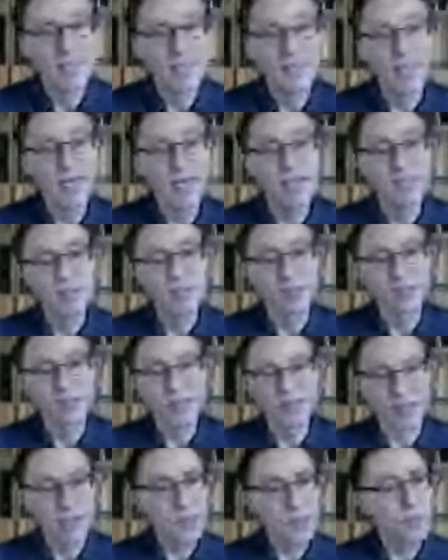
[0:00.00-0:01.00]
des rêves en
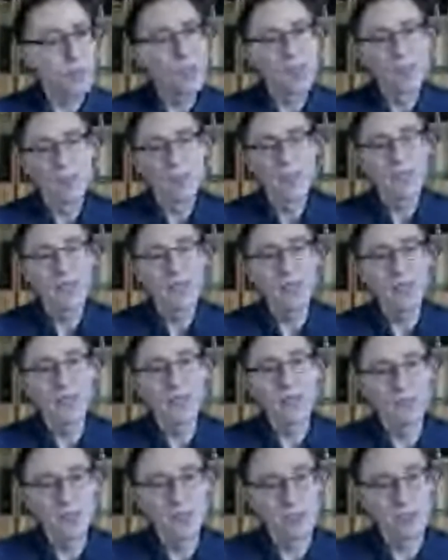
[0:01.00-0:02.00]
avant.
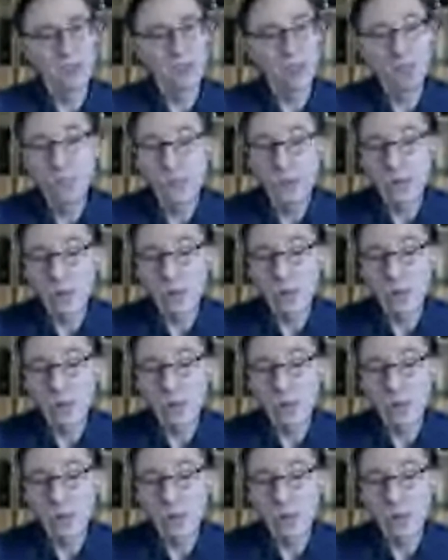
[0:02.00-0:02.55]
Et euh, pour